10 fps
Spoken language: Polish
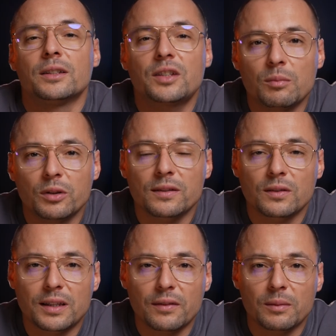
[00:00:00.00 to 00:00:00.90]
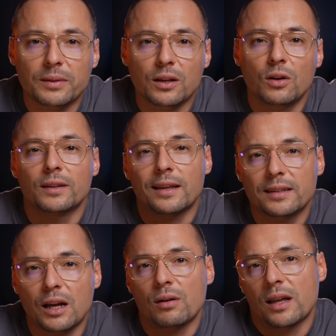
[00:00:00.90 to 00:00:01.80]
Czemu nie zostawiam tego na
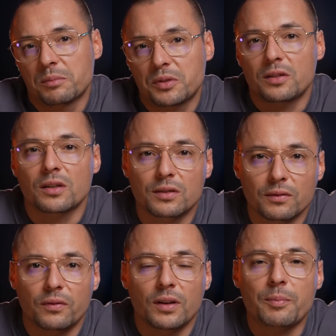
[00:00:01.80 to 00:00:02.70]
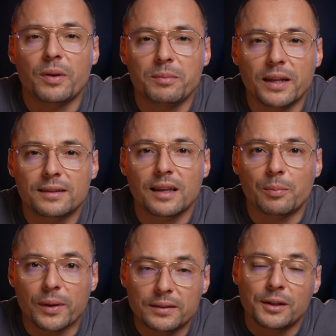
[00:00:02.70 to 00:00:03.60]
stałe? Przecież lepiej mieć
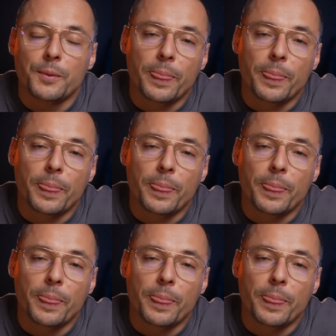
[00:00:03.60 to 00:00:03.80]
zapas.